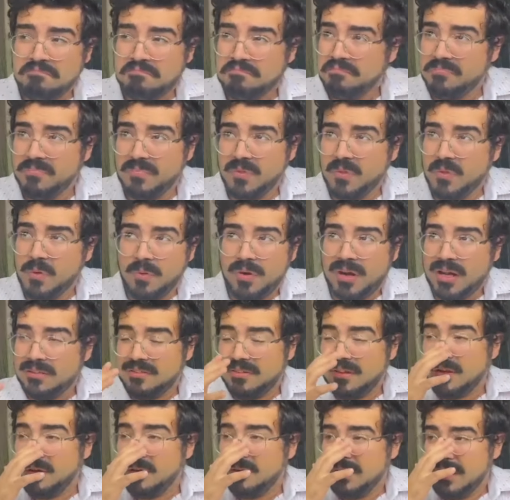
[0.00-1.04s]
nunca
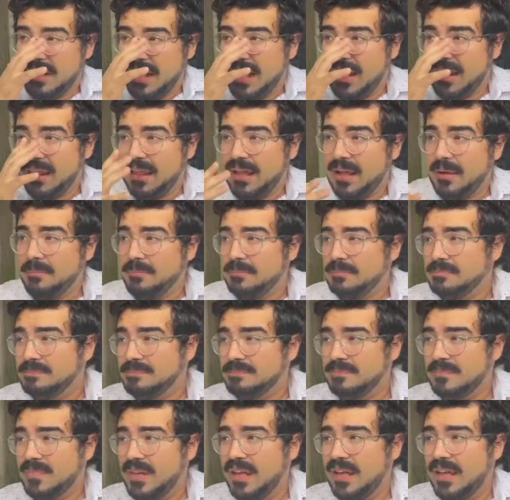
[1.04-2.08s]
hicieron nada
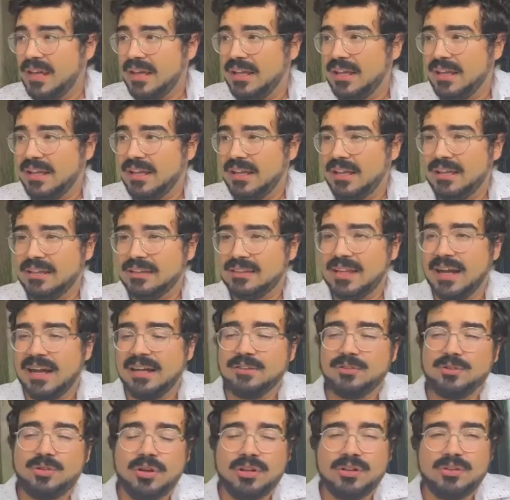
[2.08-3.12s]
y
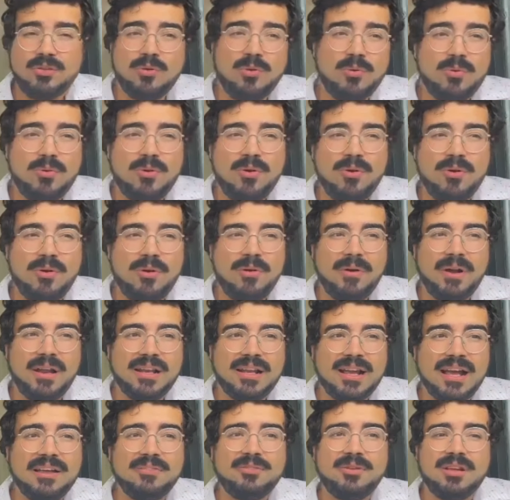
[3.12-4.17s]
tanto estuvo el
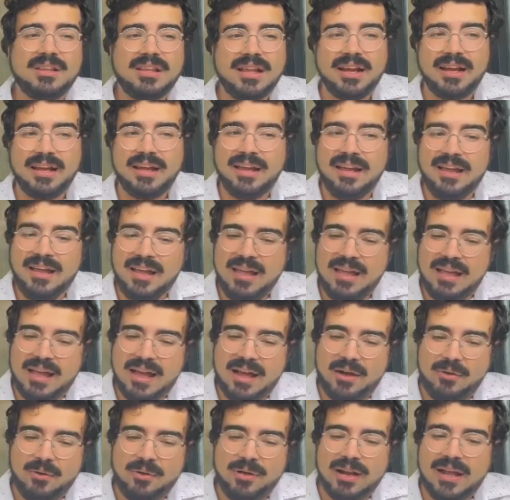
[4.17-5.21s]
caso hasta que
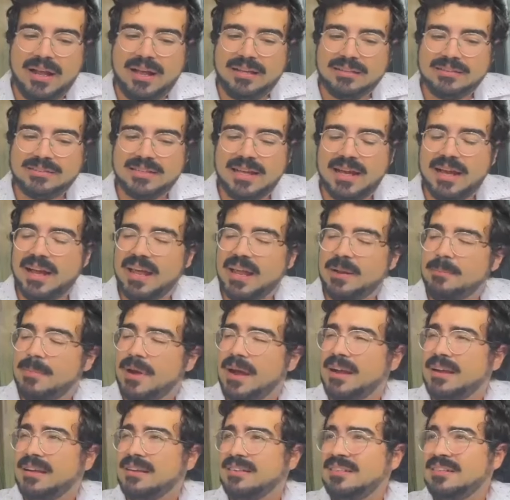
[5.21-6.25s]
ahora San
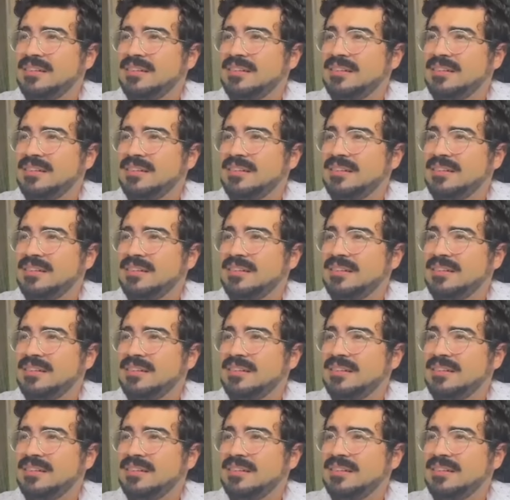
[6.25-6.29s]
Germán